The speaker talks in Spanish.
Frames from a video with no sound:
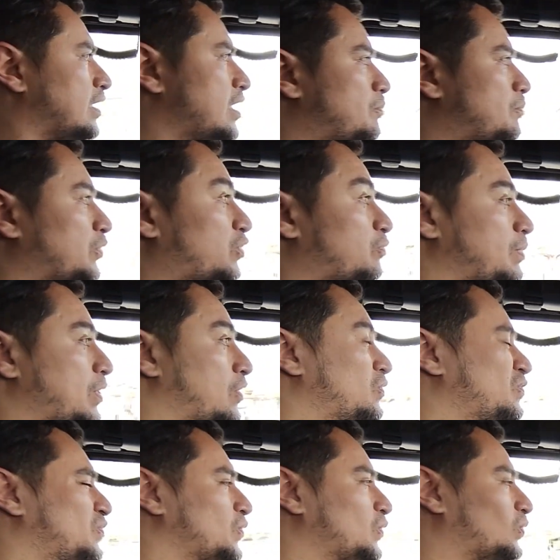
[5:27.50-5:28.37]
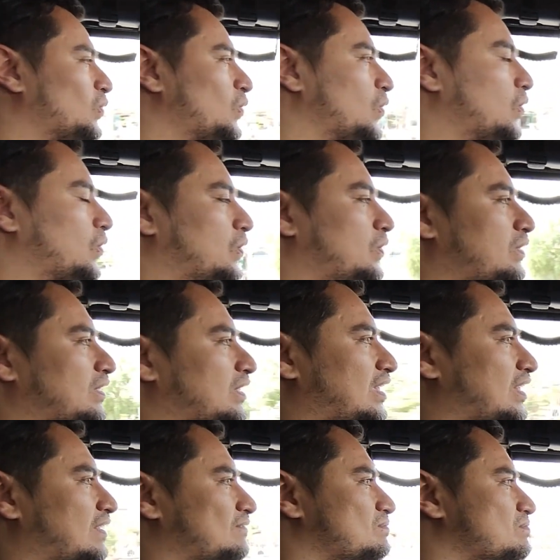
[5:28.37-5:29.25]
Y pues espero en un futuro
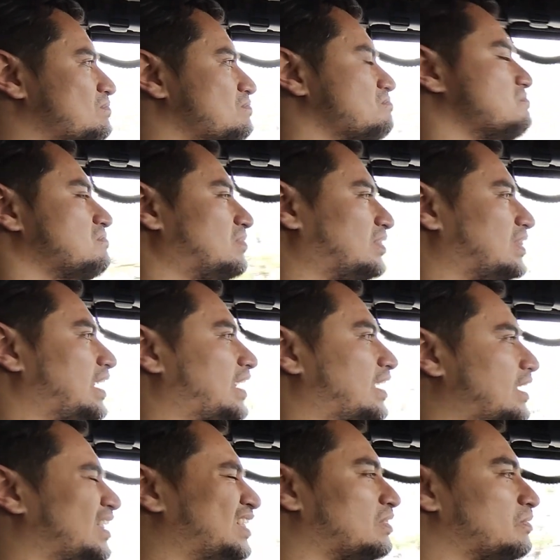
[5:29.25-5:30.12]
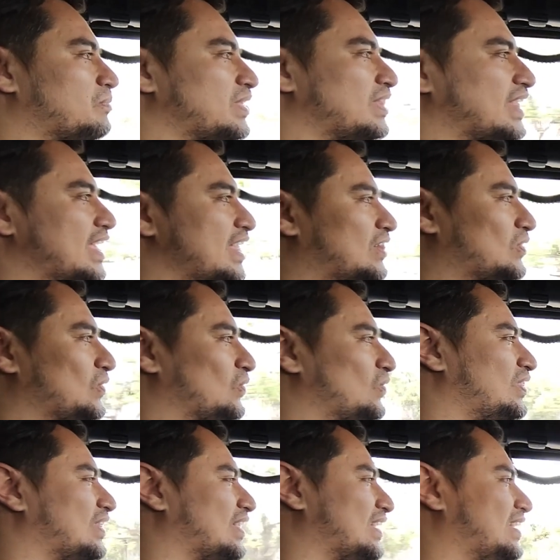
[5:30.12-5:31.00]
traerles
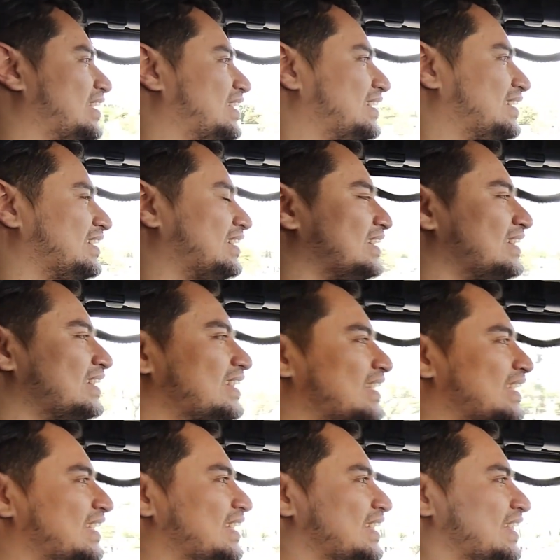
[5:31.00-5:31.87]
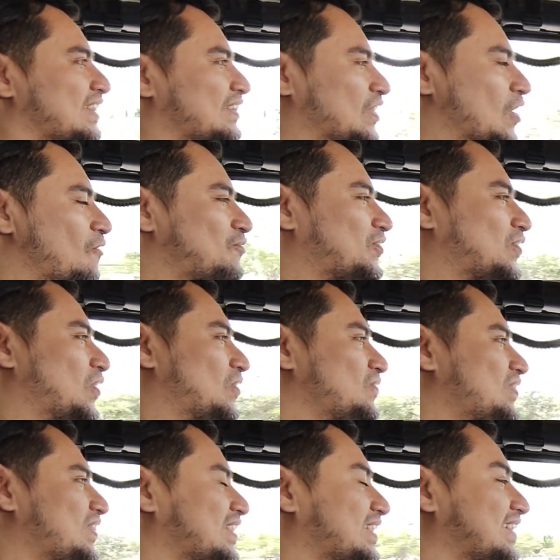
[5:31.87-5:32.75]
videitos de
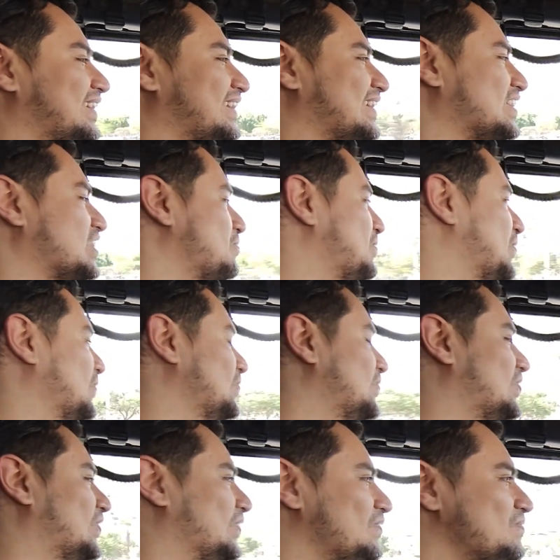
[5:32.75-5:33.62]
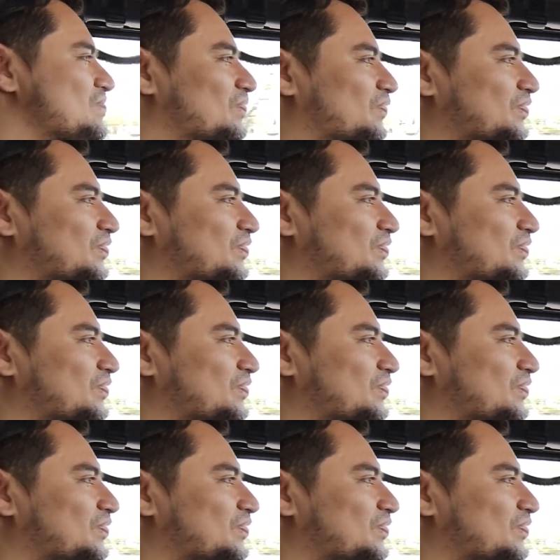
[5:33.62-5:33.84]
off-road de este producto.